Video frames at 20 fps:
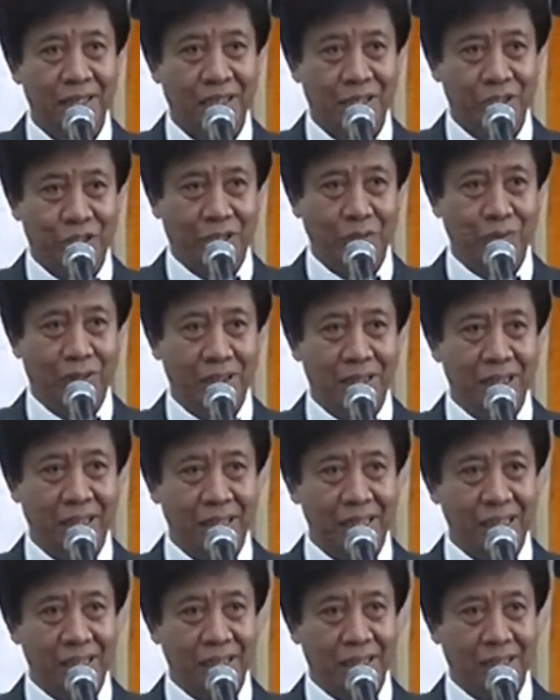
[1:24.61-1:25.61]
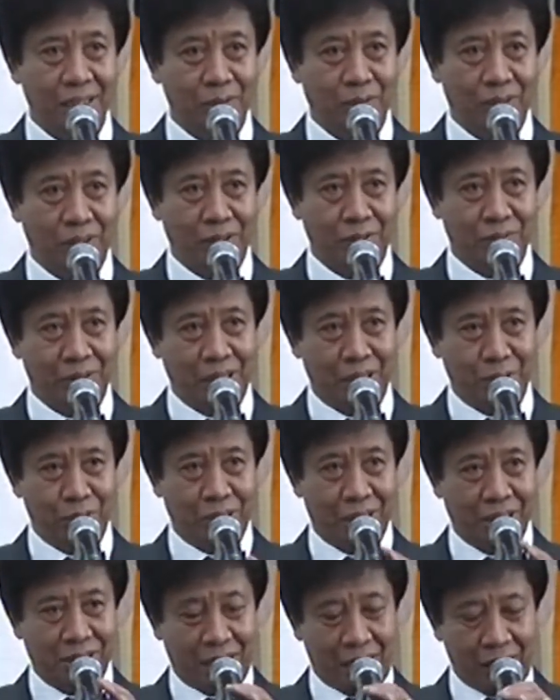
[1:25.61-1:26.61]
Asyhadu an la ilaha illallah wa
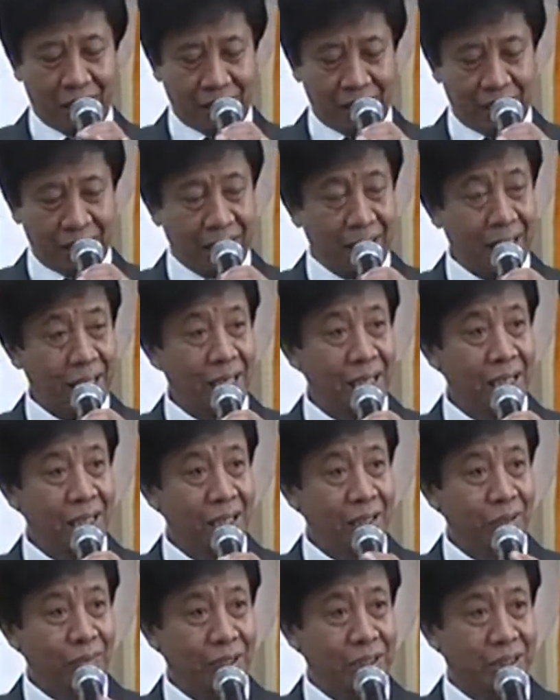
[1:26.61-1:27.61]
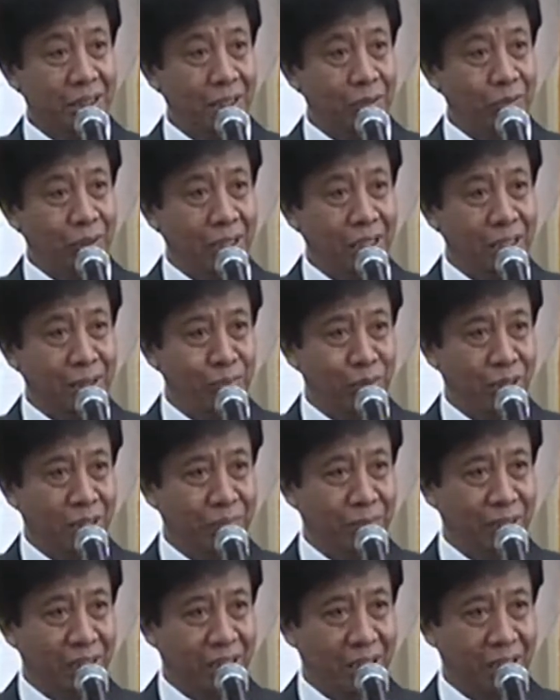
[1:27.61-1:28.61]
la syarikalah wa asyhadu anna
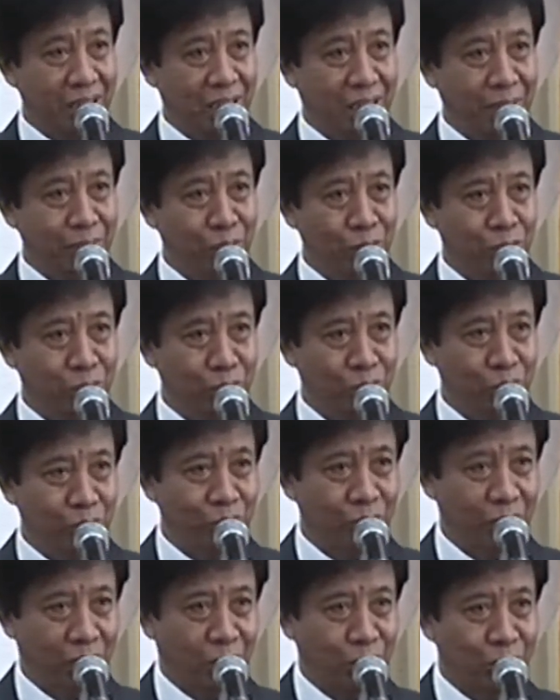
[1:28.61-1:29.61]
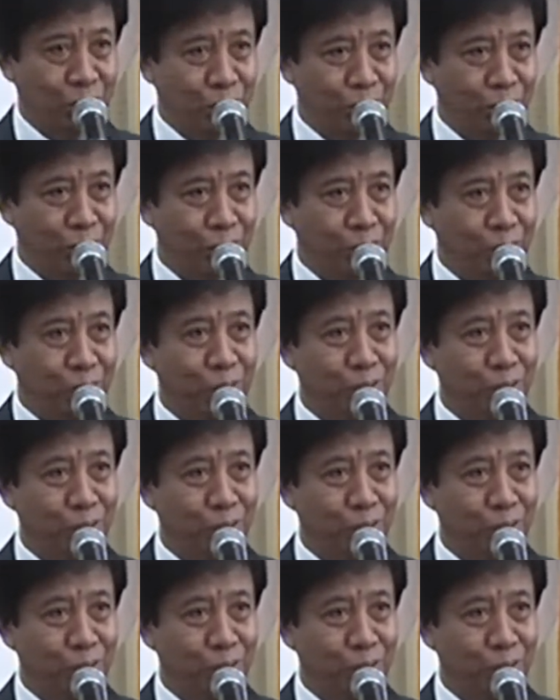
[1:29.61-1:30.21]
Muhammadan abduhu wa rasuluh.